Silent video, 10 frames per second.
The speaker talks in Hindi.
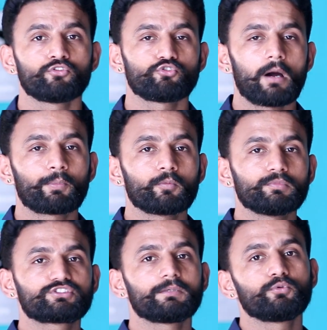जो आप लोग
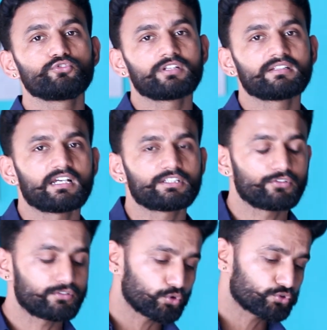मुझसे पूछना चाहते हो
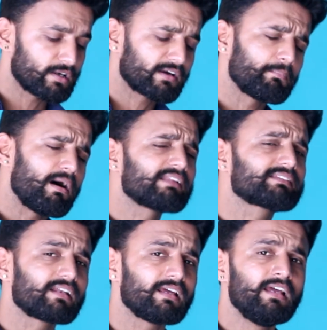दोस्तों अगर बात
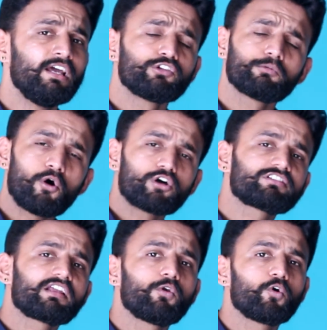करें तो बहुत
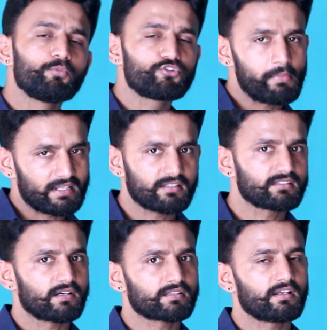सारे लोग मुझे
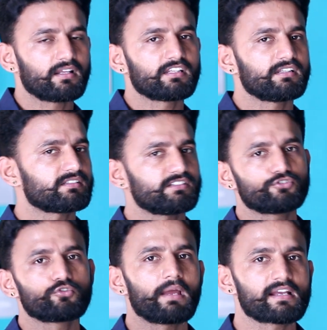मैसेज करते रहते हैं इस
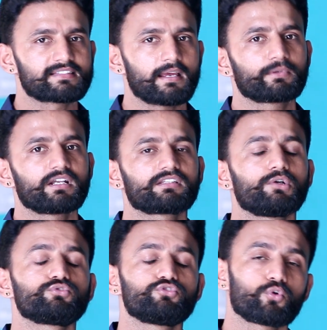चीज़ को मैं एक्सेप्ट करता
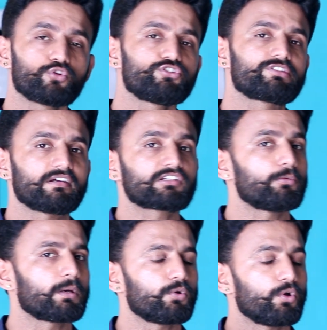हूं जो कोशिश करता
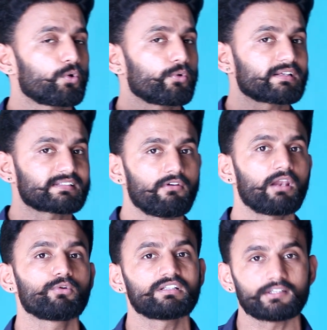हूं मैं उन लोगों के
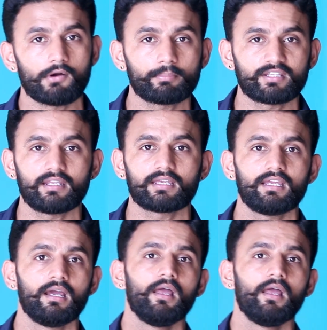सवालों के जवाब देने की